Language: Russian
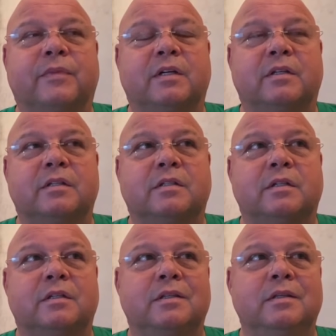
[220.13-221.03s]
как тебе
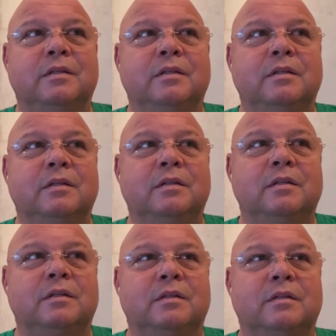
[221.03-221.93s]
сказать,
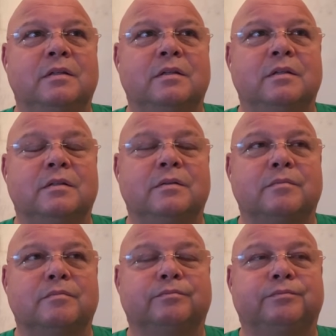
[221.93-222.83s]

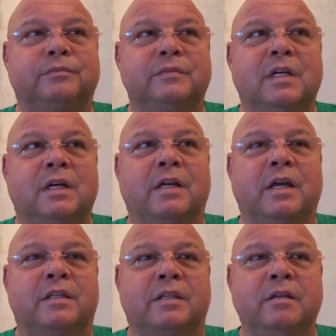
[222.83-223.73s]
ни
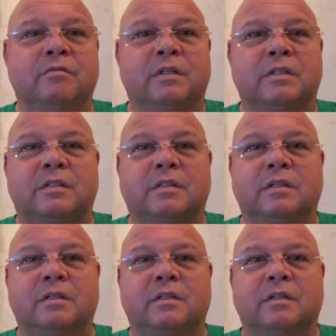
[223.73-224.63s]
креативность,
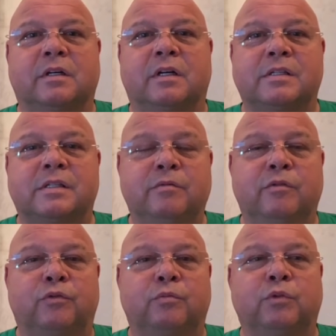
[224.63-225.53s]
не
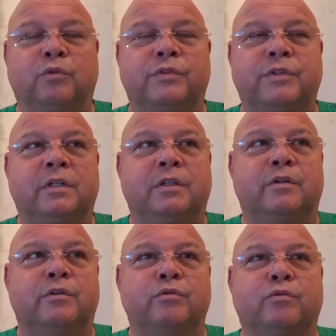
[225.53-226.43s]
красивый футбол, всех
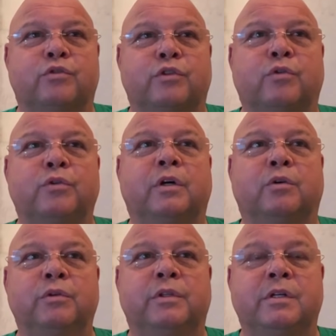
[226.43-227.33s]
интересует уже хоть
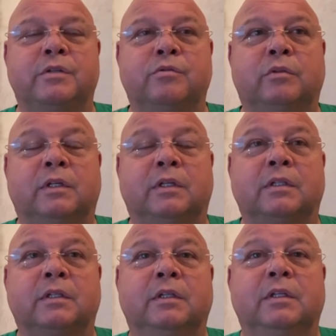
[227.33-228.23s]
какой-то результат.
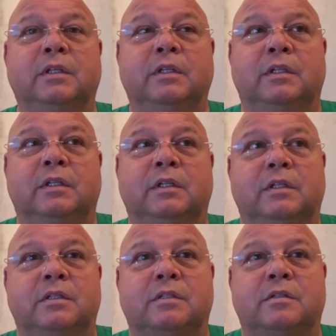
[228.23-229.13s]

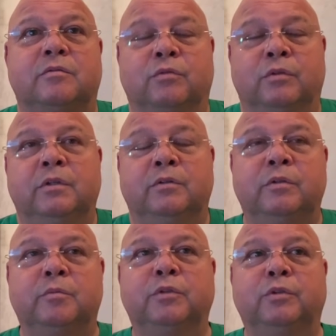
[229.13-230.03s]
И сегодня
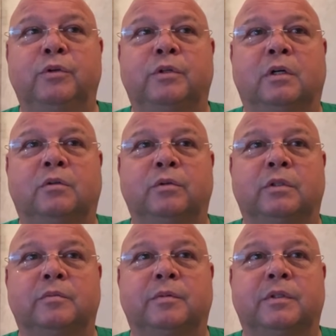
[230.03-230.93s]
он и был хоть
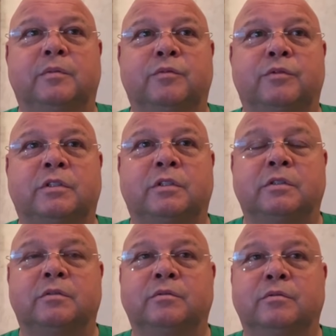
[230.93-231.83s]
какой-то, потому что,
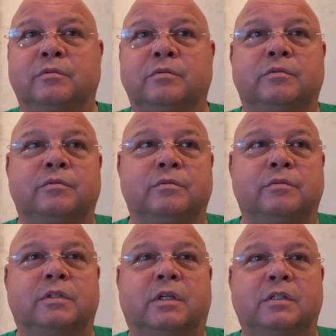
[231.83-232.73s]
ну,
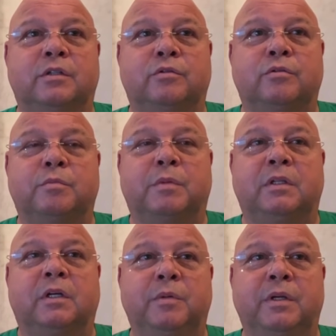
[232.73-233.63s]
сказать, что
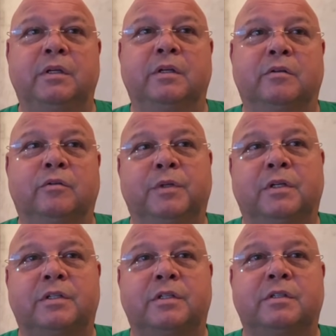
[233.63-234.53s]
Спартак переигрывал, мне
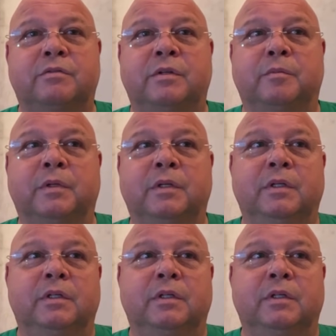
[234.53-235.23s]
кажется, совсем